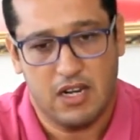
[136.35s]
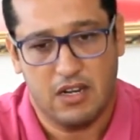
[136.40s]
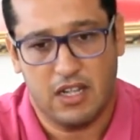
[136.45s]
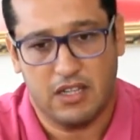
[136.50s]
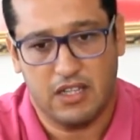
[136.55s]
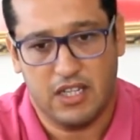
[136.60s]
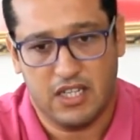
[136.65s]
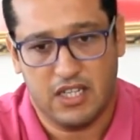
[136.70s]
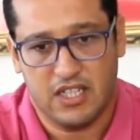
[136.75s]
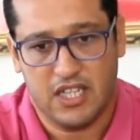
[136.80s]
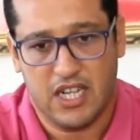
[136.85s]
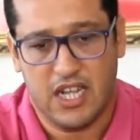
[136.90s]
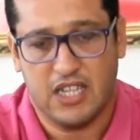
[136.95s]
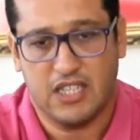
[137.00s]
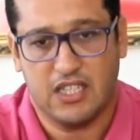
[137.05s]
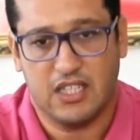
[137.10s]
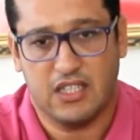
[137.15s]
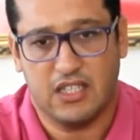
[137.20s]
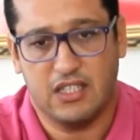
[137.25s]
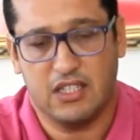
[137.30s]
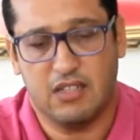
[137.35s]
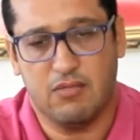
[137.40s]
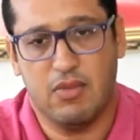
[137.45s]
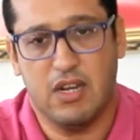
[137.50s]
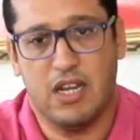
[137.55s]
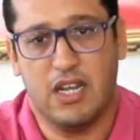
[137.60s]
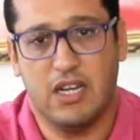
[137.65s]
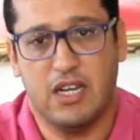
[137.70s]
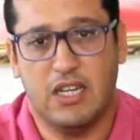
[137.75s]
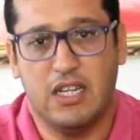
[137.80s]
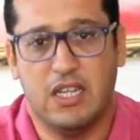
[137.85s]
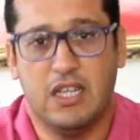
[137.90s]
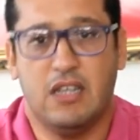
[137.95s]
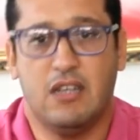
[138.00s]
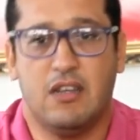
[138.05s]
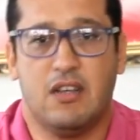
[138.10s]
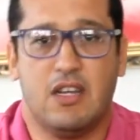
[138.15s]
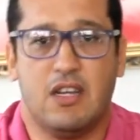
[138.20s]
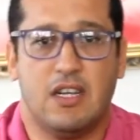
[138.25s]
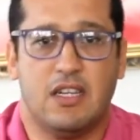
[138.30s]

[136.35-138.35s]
نظير السي حسن السملالي